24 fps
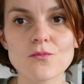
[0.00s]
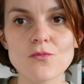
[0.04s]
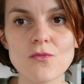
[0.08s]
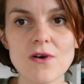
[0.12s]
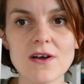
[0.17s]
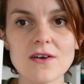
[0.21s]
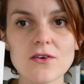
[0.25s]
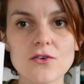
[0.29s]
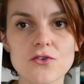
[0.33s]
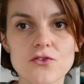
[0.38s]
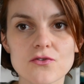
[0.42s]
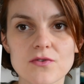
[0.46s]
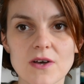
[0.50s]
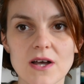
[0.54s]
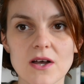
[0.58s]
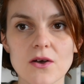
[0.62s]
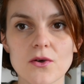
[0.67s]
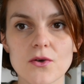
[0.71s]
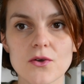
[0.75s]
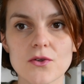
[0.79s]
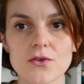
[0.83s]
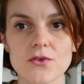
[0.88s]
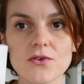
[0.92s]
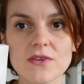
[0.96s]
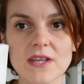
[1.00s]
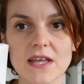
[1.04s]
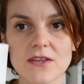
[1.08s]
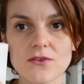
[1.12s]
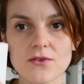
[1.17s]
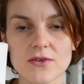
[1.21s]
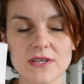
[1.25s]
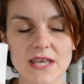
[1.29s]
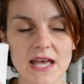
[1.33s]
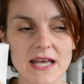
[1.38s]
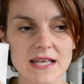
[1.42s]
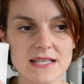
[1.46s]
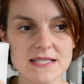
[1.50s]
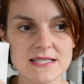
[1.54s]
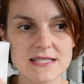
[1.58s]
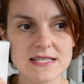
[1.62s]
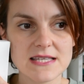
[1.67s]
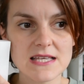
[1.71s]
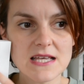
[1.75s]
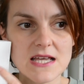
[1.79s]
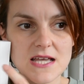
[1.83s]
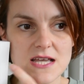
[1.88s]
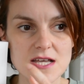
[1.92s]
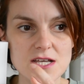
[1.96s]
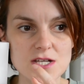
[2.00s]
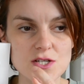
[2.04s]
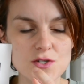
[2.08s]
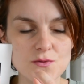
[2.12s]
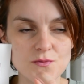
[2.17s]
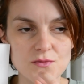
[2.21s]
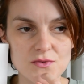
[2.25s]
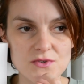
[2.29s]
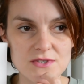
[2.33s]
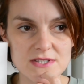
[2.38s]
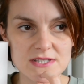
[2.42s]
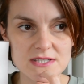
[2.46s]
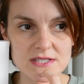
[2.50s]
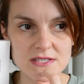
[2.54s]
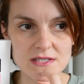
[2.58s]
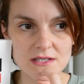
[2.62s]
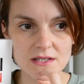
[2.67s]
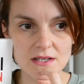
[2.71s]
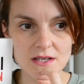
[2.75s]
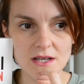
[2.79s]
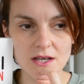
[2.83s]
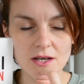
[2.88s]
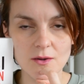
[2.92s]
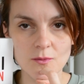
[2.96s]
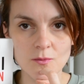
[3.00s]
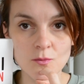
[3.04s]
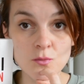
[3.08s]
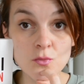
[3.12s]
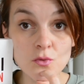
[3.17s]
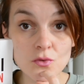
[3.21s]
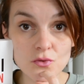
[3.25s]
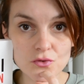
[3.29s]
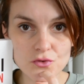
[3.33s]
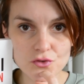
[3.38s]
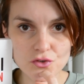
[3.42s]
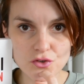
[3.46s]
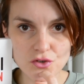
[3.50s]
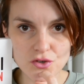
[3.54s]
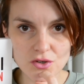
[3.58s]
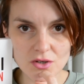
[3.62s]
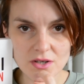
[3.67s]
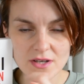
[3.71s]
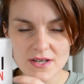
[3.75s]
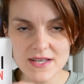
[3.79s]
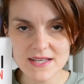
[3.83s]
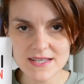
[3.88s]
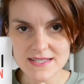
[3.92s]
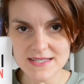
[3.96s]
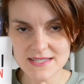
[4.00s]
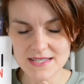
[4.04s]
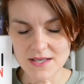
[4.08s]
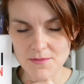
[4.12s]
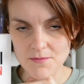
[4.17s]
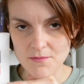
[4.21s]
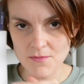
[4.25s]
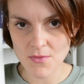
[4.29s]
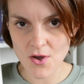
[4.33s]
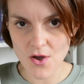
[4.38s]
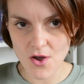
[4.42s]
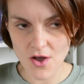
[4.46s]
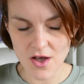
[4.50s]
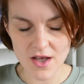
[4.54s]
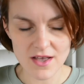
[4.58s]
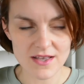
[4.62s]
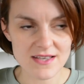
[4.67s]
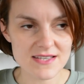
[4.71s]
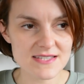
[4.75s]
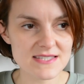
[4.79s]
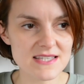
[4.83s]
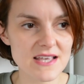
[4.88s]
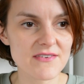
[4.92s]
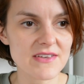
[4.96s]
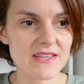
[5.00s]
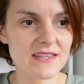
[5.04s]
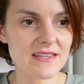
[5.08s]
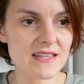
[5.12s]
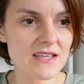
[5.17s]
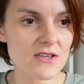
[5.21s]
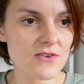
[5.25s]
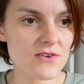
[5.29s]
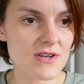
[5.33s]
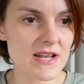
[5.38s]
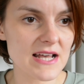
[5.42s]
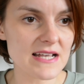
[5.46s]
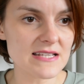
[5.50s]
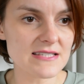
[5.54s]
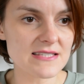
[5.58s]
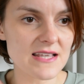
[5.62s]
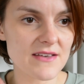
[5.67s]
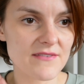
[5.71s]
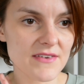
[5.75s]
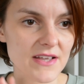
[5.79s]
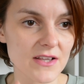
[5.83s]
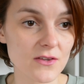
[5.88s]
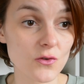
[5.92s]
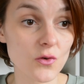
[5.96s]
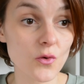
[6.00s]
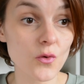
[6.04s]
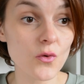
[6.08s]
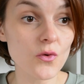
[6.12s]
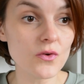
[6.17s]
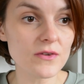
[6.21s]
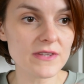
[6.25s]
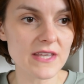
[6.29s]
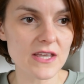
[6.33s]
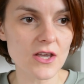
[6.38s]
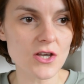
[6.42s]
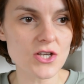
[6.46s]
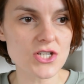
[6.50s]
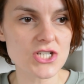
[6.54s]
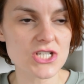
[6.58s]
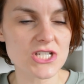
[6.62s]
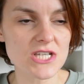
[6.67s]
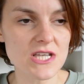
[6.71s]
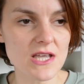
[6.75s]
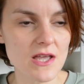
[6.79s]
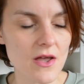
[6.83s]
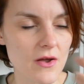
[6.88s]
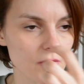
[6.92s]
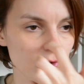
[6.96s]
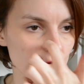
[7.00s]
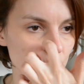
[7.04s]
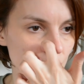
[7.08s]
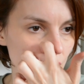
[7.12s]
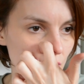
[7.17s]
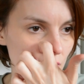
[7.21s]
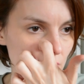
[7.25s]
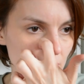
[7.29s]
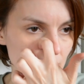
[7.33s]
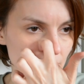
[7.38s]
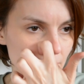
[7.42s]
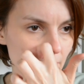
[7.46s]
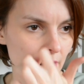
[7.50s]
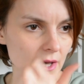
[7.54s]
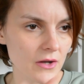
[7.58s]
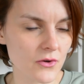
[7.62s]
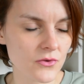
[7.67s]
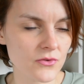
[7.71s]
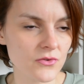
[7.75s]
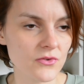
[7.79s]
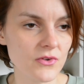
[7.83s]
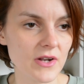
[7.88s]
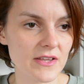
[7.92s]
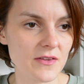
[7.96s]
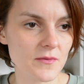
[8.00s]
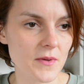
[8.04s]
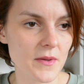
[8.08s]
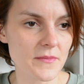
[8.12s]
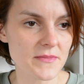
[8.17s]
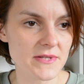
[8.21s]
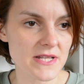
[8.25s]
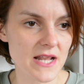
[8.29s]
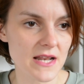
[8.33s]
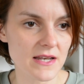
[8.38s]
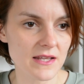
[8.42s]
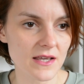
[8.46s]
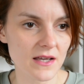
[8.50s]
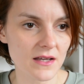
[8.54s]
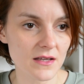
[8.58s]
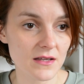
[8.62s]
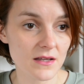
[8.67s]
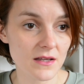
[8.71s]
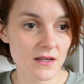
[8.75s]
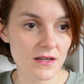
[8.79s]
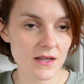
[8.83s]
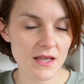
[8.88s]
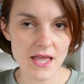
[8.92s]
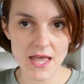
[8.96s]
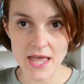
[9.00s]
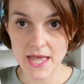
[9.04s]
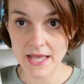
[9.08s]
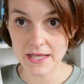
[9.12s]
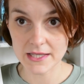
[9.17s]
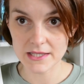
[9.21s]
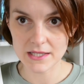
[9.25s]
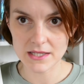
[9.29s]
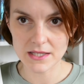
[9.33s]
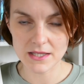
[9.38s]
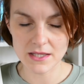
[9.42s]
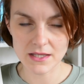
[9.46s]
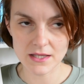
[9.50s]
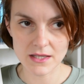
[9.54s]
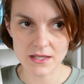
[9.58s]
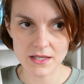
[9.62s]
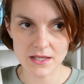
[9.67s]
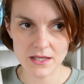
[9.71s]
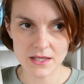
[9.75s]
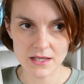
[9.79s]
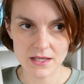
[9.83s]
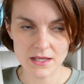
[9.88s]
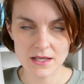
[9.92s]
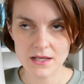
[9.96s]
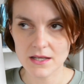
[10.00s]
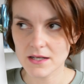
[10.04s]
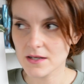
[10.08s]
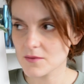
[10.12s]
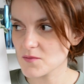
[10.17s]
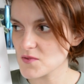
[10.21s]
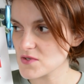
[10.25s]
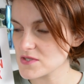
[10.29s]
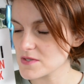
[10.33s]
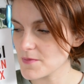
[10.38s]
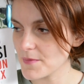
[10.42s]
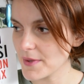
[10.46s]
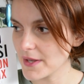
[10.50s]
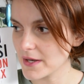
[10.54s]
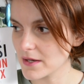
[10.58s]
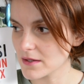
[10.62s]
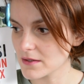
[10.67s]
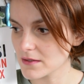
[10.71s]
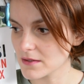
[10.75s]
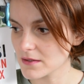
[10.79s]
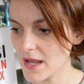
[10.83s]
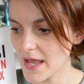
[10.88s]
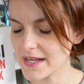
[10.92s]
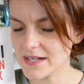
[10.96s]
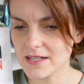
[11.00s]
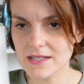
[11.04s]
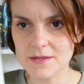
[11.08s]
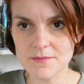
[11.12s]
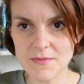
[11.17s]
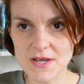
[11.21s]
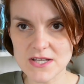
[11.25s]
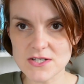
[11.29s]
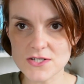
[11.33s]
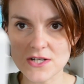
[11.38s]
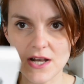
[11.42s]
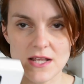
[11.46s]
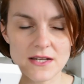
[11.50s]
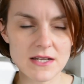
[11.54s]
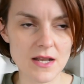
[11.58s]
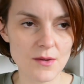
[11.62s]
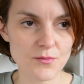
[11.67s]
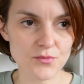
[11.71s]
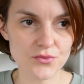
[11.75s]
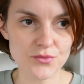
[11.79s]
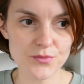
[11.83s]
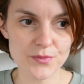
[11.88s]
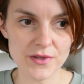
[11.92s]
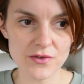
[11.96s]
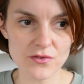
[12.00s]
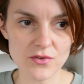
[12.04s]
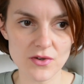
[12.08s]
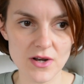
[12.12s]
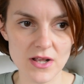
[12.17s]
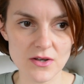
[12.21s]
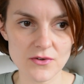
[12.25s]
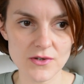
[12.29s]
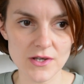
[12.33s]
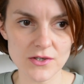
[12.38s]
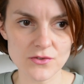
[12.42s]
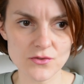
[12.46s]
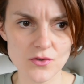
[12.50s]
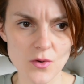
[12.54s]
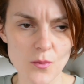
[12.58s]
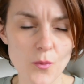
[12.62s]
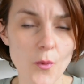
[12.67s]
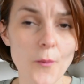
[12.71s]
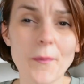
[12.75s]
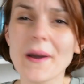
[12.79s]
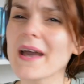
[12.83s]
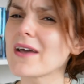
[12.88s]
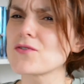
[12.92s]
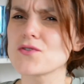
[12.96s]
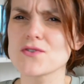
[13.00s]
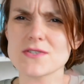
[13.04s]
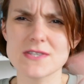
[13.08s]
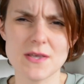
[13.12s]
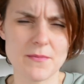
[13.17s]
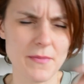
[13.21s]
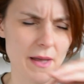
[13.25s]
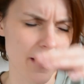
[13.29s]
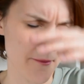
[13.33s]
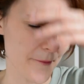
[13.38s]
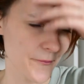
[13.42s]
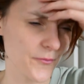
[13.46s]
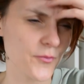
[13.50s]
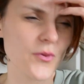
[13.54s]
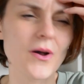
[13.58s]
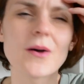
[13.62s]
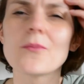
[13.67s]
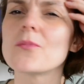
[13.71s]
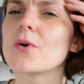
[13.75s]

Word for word: moi, quand je vois euh, Donato Carissi, je me dis, mon Dieu, c'est mort, ça va être dégueulasse, ça va être trop. D'ailleurs, j'ai euh, le truc hyper connu là dans ma pile à lire, avec les comment s'appelle Avec l'image là de la poupée sur la couverture. Bon bref, je sais pas, peu